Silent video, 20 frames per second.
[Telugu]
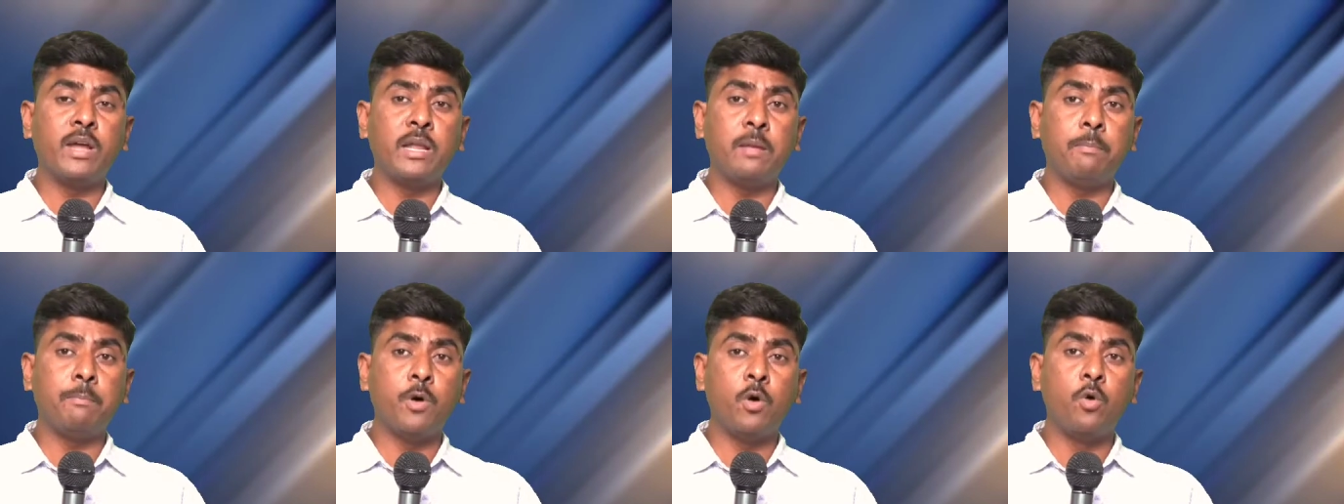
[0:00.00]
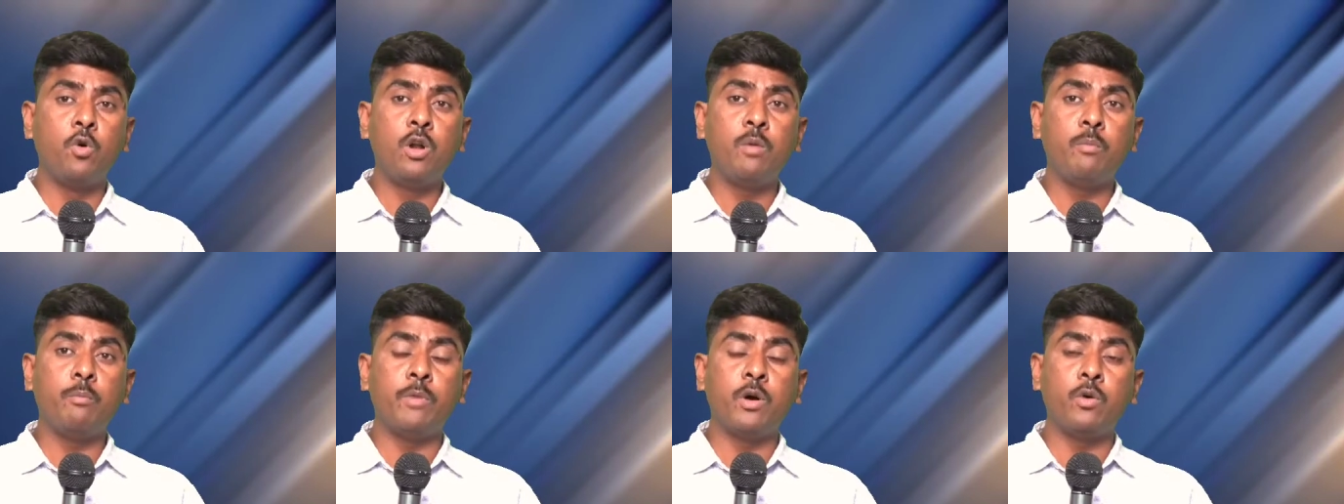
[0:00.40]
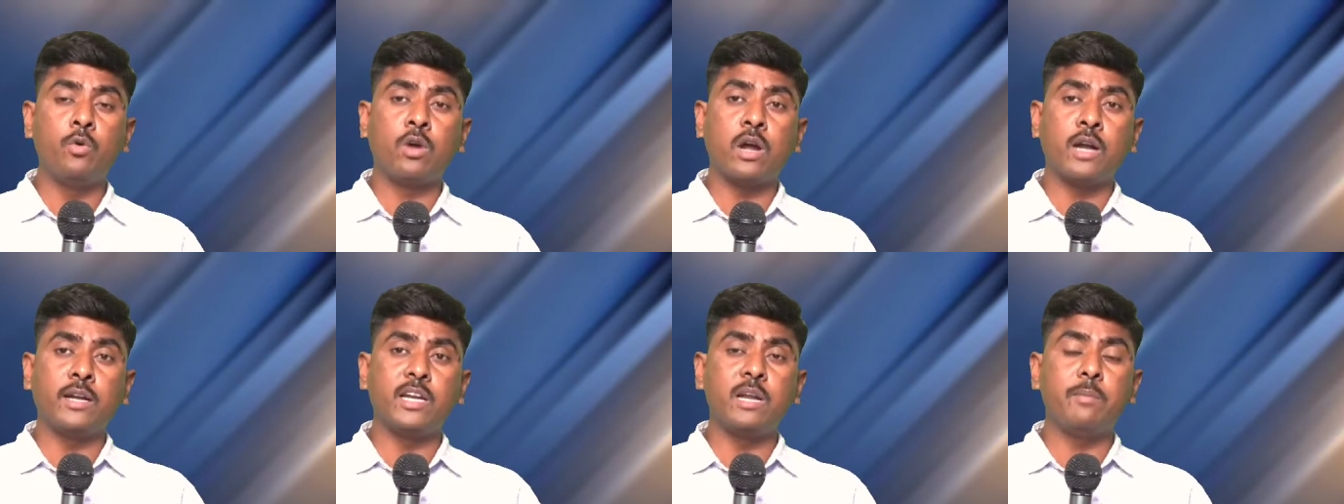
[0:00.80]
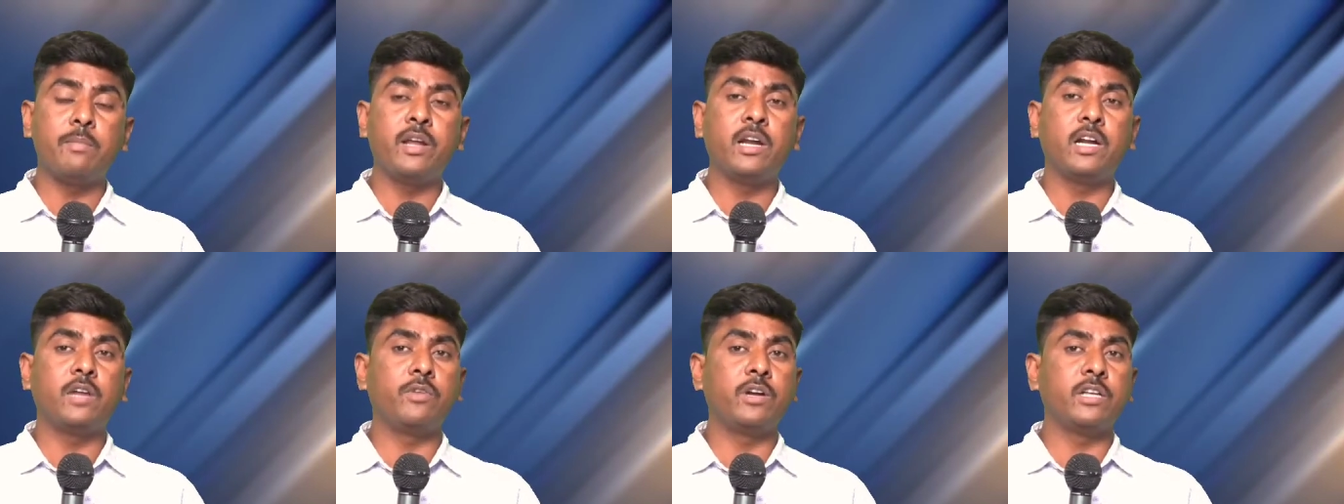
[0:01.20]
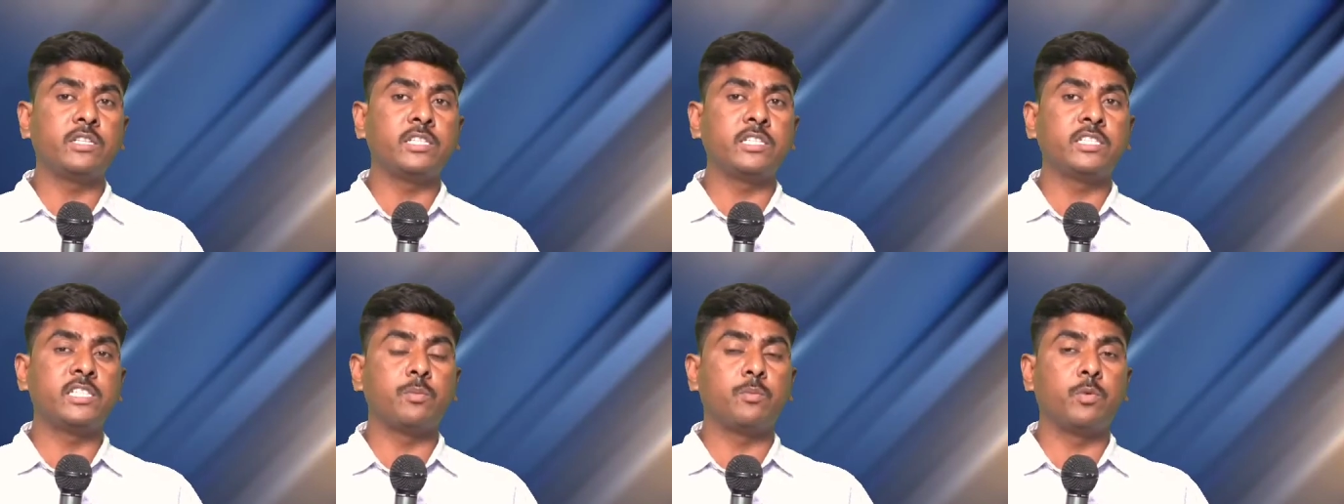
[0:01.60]
మరి బహును బహు కఠినమైనటువంటి
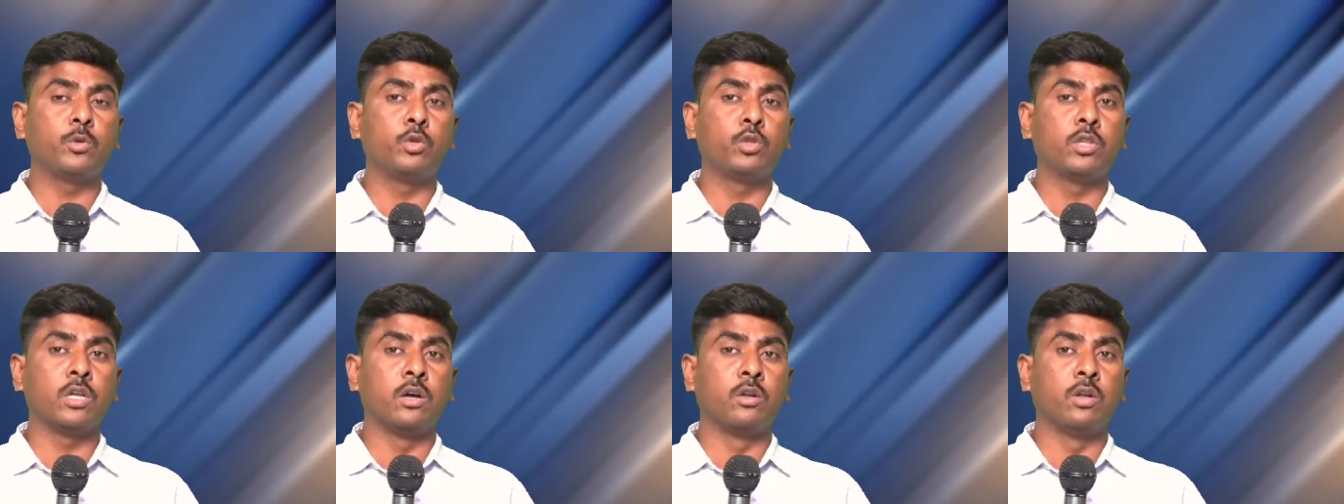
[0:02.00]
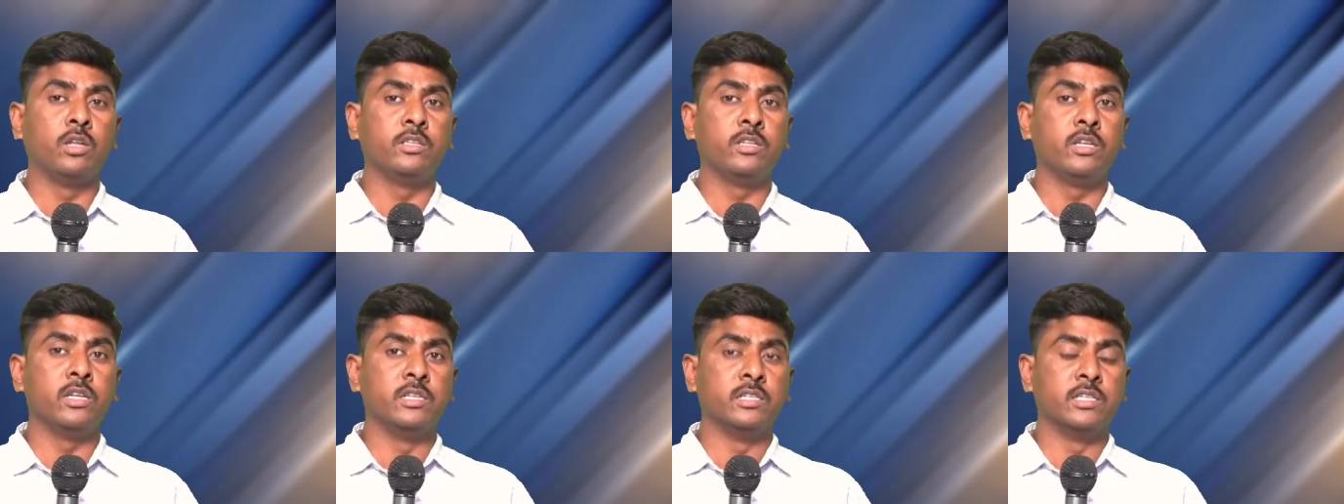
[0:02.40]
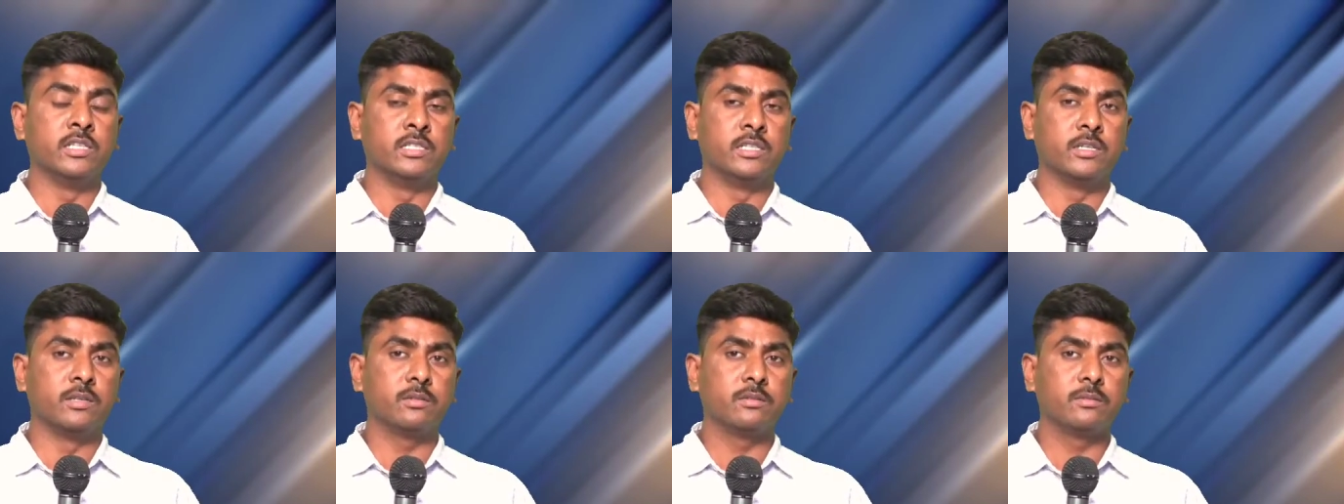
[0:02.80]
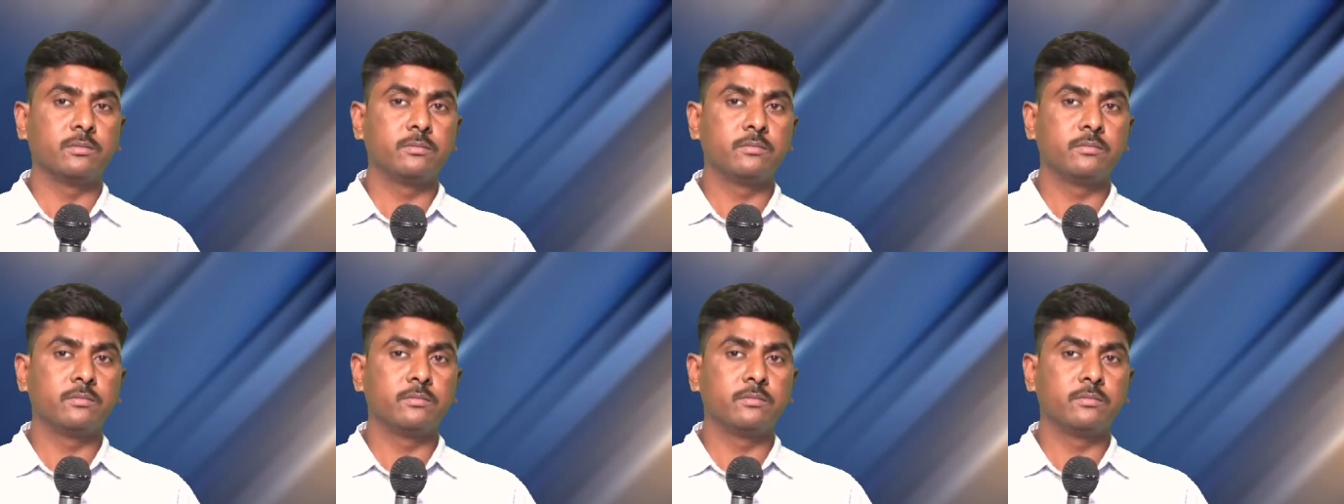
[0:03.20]
శిక్ష పొందుతారు అని తెలియజేశారు